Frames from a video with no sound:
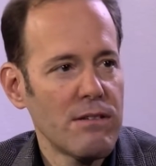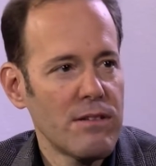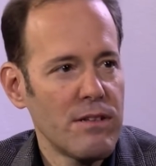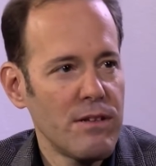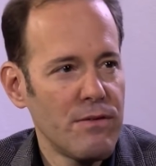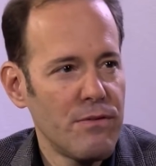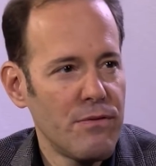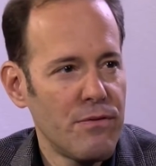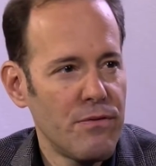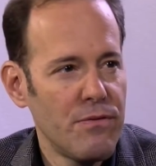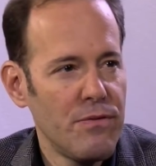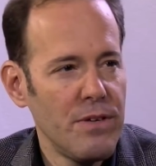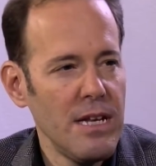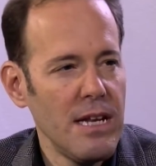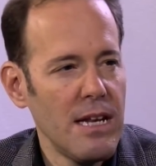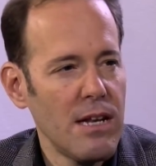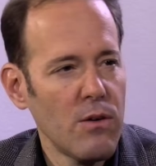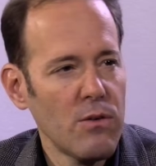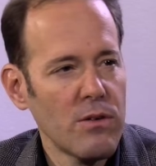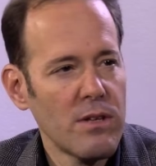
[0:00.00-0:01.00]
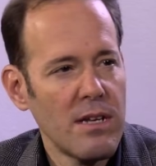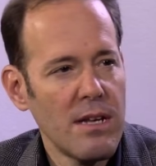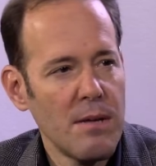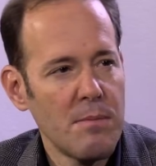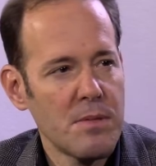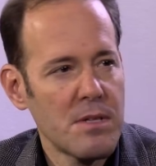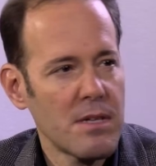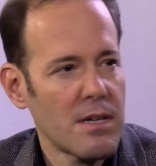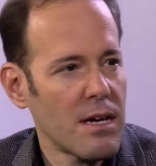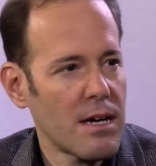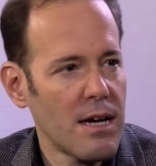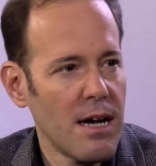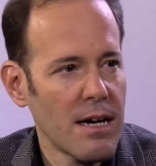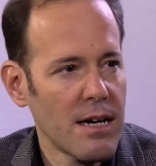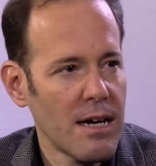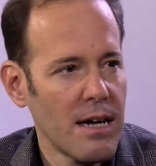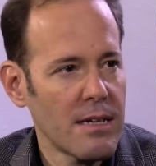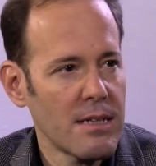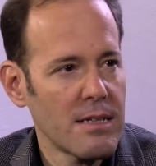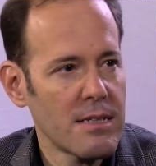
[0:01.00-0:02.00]
Und die, viele Leute nehmen sich ja
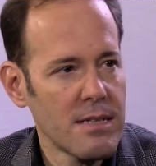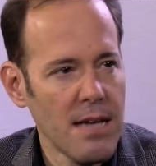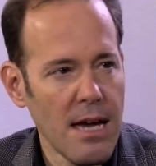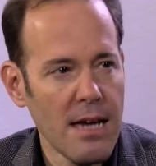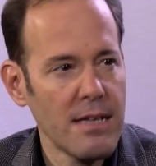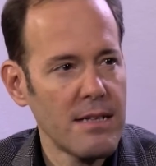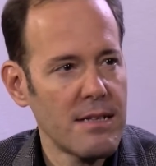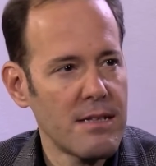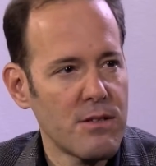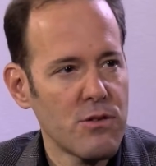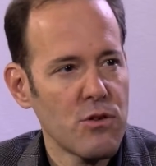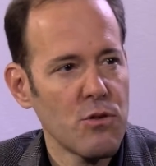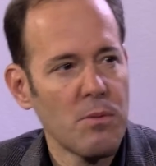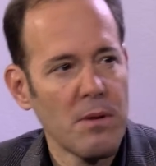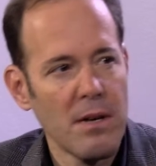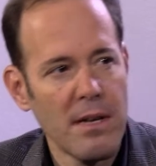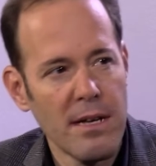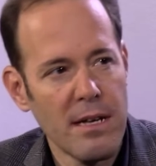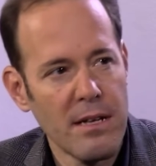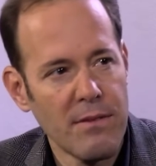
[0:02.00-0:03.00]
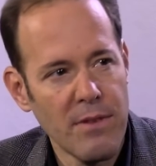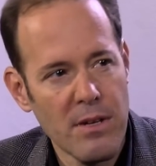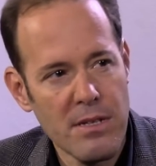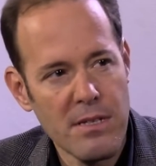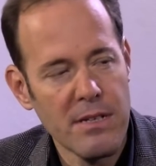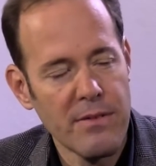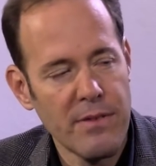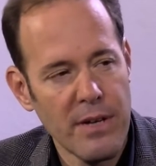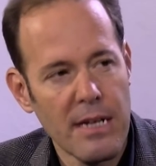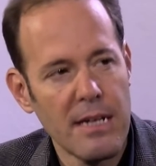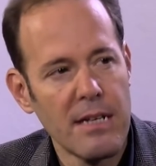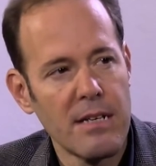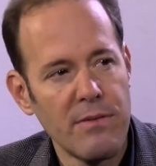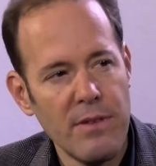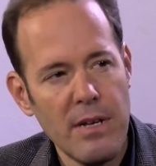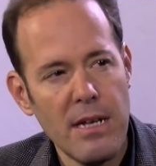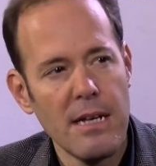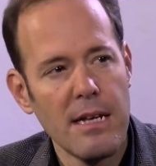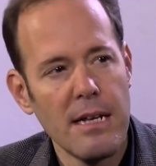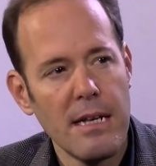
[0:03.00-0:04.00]
gar keine Zeit zu überlegen, was ich wirklich
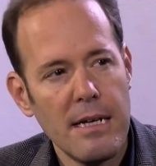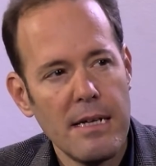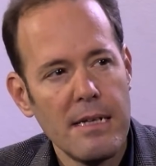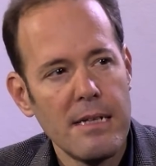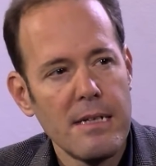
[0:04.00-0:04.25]
will,